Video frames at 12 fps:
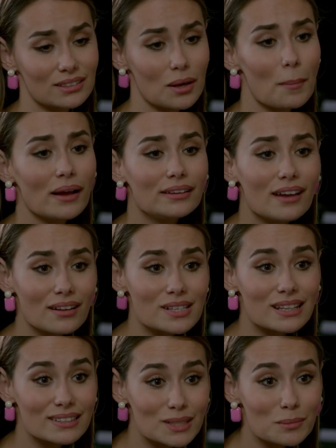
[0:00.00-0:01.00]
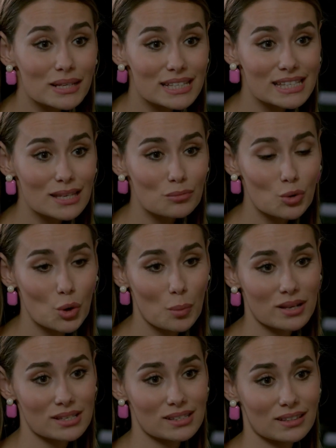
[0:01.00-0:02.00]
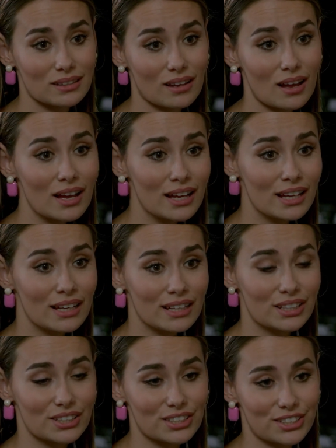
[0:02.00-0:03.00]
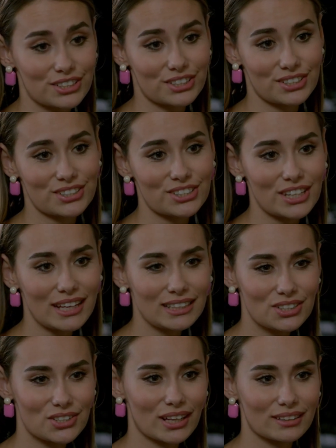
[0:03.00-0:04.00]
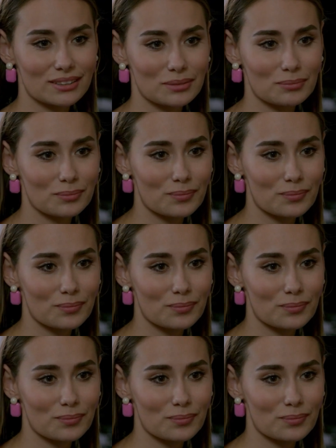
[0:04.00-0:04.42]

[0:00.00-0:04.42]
Es una oportunidad única, pero no quiero ir sola. Te quiero decir...